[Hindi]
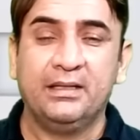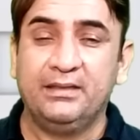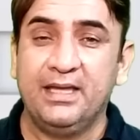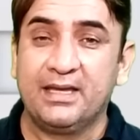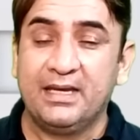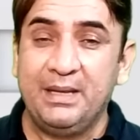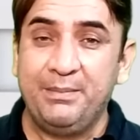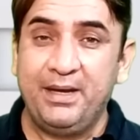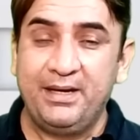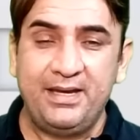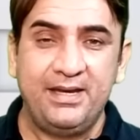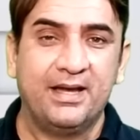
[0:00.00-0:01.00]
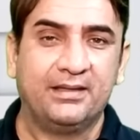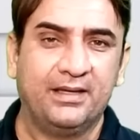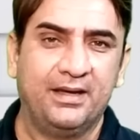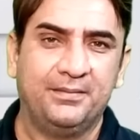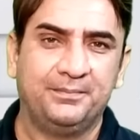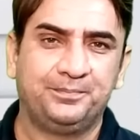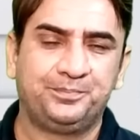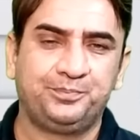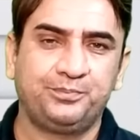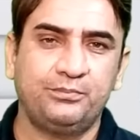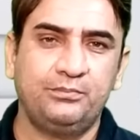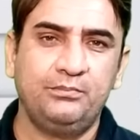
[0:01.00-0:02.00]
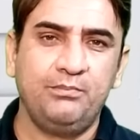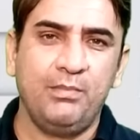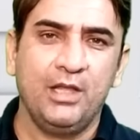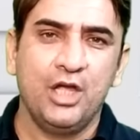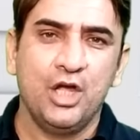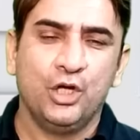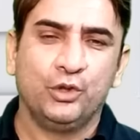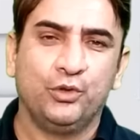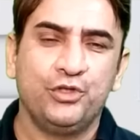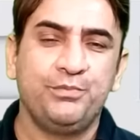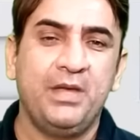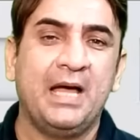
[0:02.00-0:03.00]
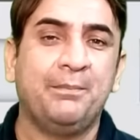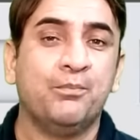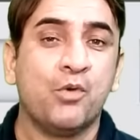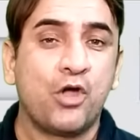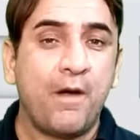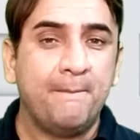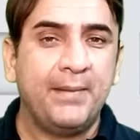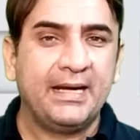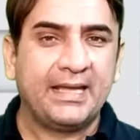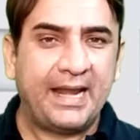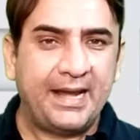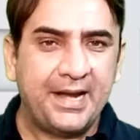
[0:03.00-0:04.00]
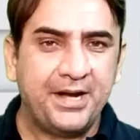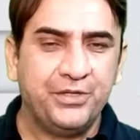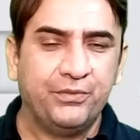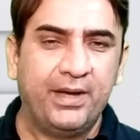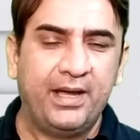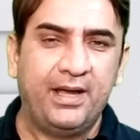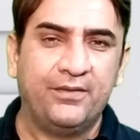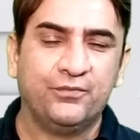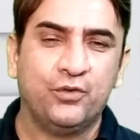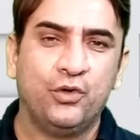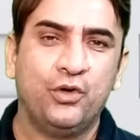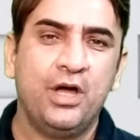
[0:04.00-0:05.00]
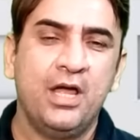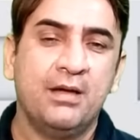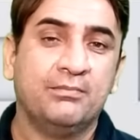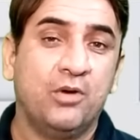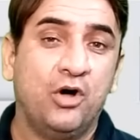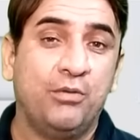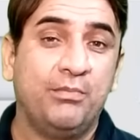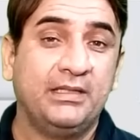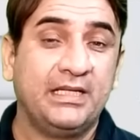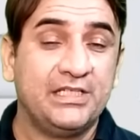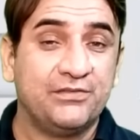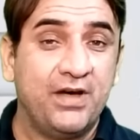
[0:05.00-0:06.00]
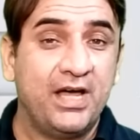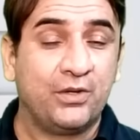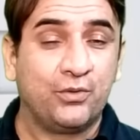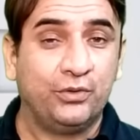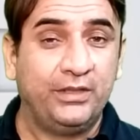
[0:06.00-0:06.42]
देखने में नहीं आता तो इसमें आप मुकम्मल क्रेडिट जो है वो मोहम्मद रिजवान को